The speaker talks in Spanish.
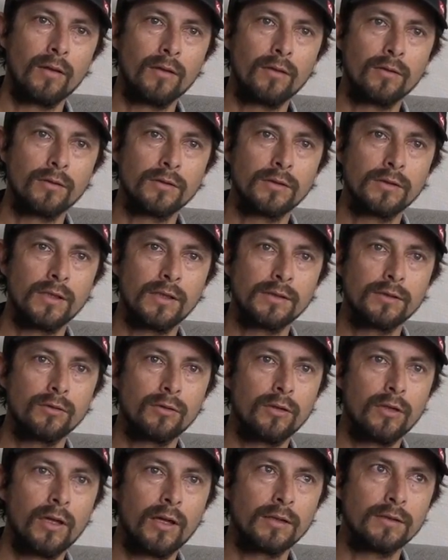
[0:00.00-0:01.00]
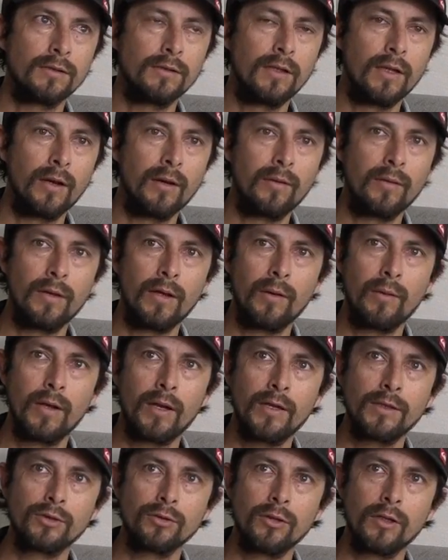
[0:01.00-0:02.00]
Entonces eso de, de,
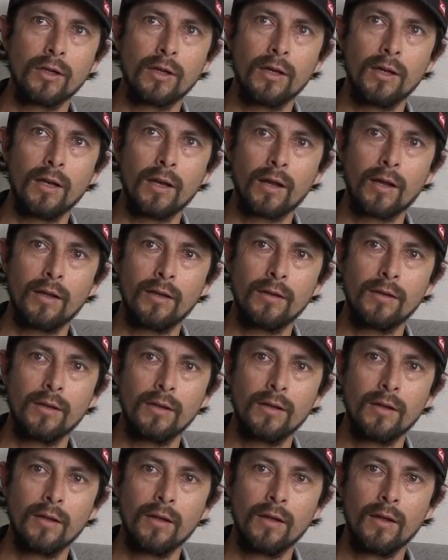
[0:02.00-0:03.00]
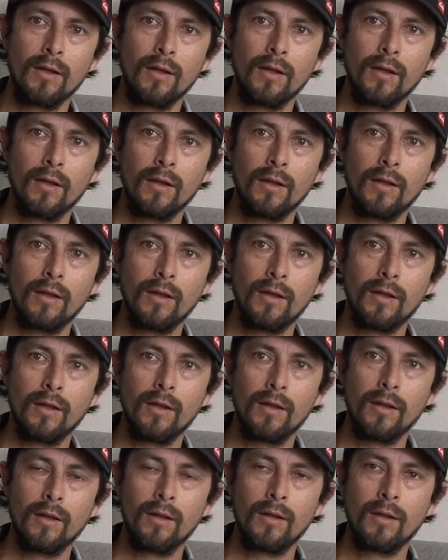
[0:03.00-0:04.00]
haber hecho de que la gente
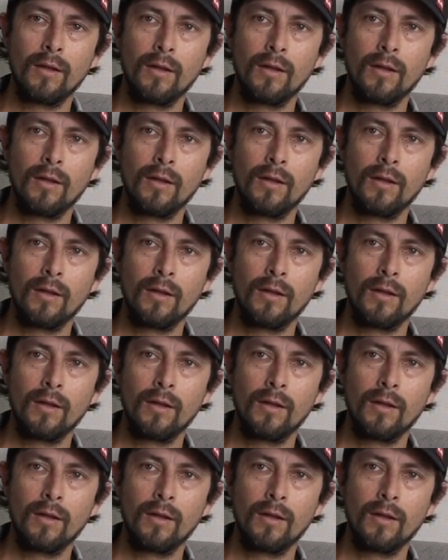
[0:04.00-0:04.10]
eh,